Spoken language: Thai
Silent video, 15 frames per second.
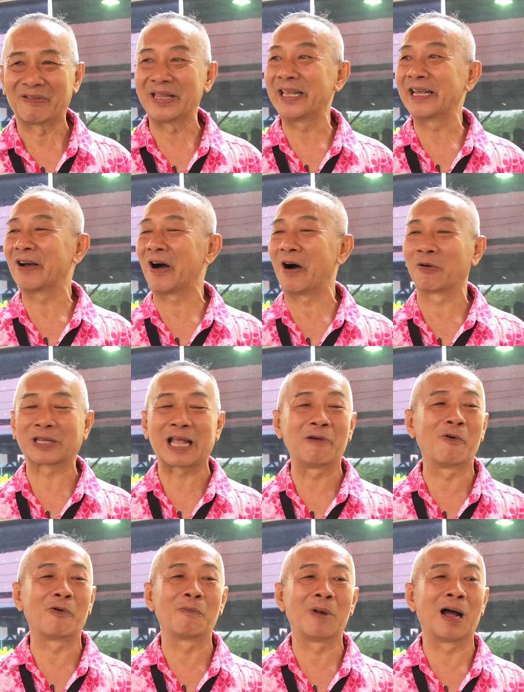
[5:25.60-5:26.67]
วันนี้ก็เอาแต่
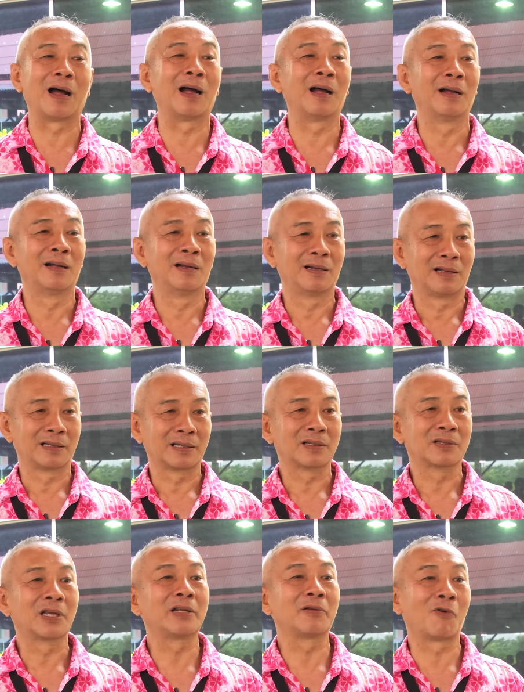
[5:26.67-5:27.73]
วงมา
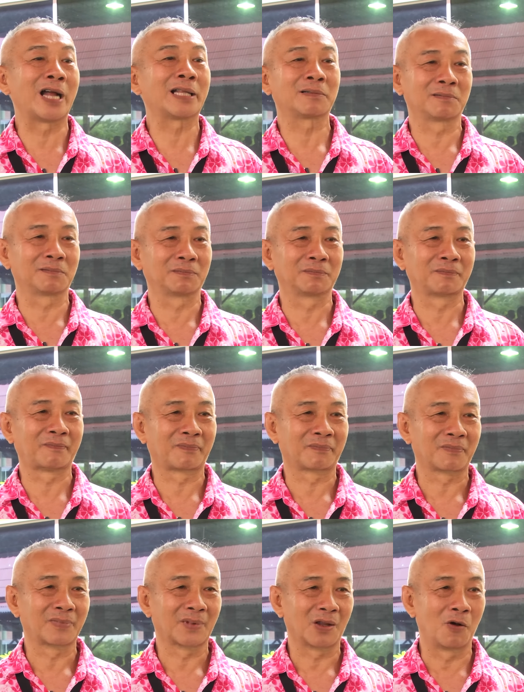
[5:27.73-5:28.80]
ที่วัด
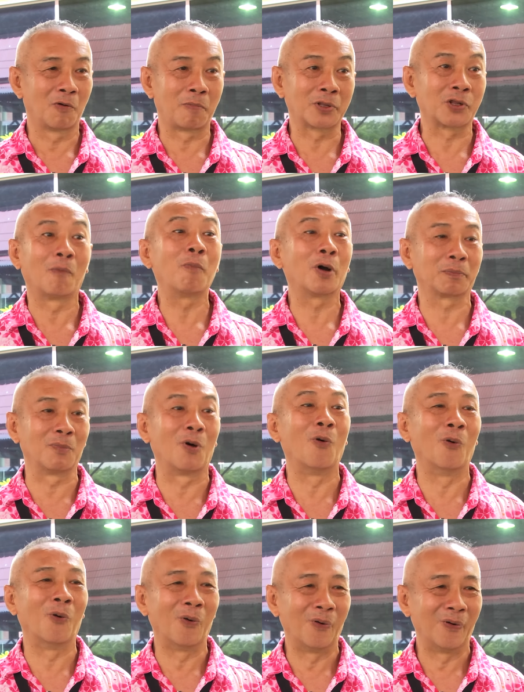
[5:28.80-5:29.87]
อุปสมบทหมู่
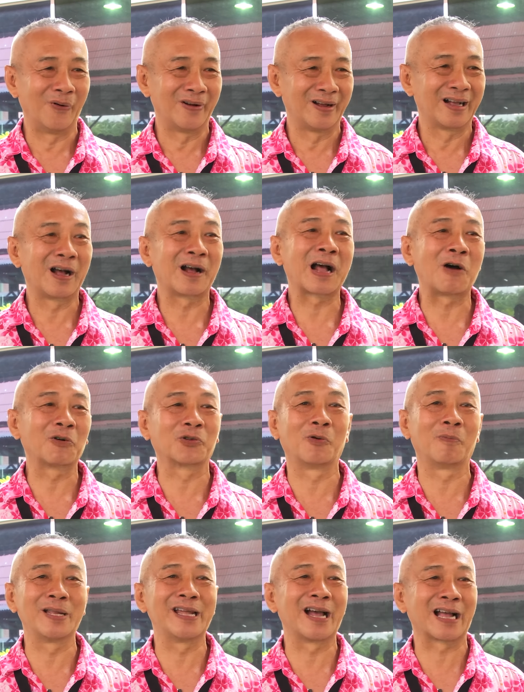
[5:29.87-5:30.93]
เข้าสู่
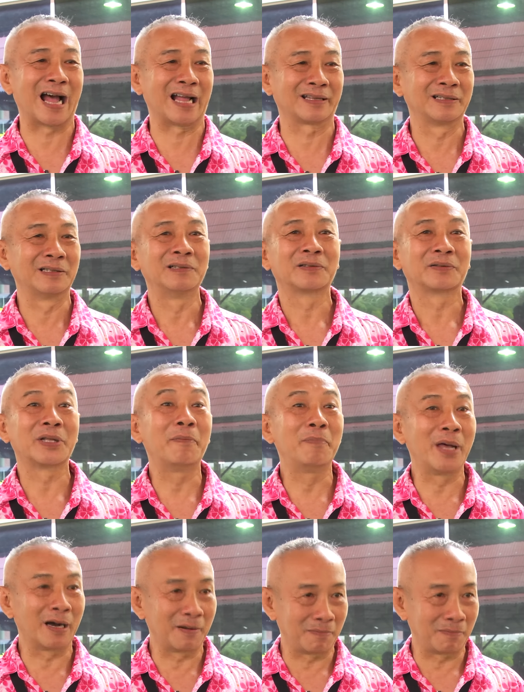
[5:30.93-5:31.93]
บรรยากาศเดิ